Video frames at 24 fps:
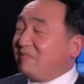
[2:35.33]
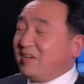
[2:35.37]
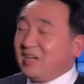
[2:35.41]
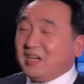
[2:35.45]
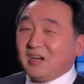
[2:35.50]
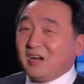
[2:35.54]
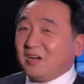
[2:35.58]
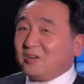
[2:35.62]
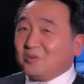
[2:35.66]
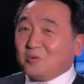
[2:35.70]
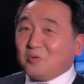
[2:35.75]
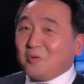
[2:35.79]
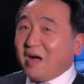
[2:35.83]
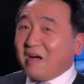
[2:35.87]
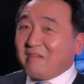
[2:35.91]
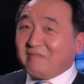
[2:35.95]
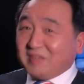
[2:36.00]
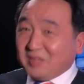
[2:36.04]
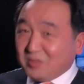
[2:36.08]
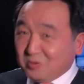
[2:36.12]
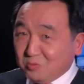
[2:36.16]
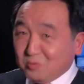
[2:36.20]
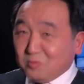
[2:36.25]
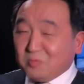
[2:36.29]
围绕着华
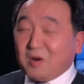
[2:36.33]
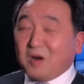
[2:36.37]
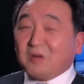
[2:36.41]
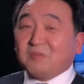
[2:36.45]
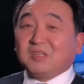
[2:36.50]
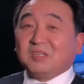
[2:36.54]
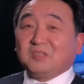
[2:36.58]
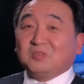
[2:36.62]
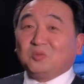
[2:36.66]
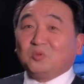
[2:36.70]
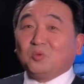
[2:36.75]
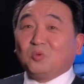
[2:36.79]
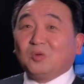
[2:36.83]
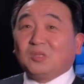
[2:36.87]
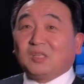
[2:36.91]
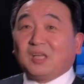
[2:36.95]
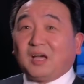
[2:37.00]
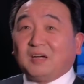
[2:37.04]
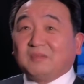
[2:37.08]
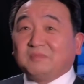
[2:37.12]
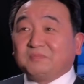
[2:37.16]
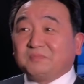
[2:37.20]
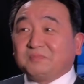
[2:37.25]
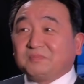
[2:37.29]
为五毛挺多的，